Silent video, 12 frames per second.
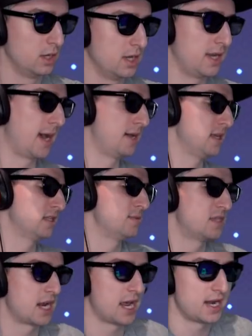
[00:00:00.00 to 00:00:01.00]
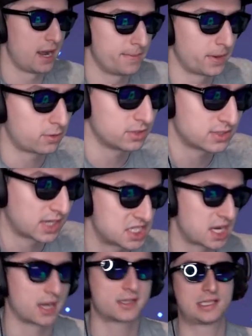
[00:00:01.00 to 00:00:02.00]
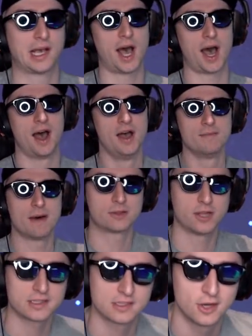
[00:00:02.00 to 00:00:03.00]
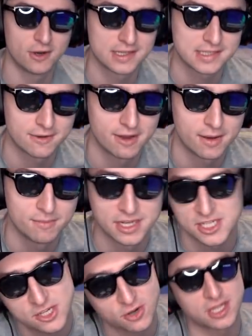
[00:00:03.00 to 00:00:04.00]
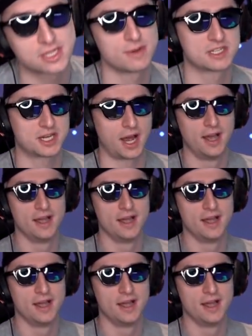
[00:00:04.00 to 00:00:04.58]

いやネズミじゃないなやっぱこいつが近くさあまあとりあえずノアさんは抹消いたしました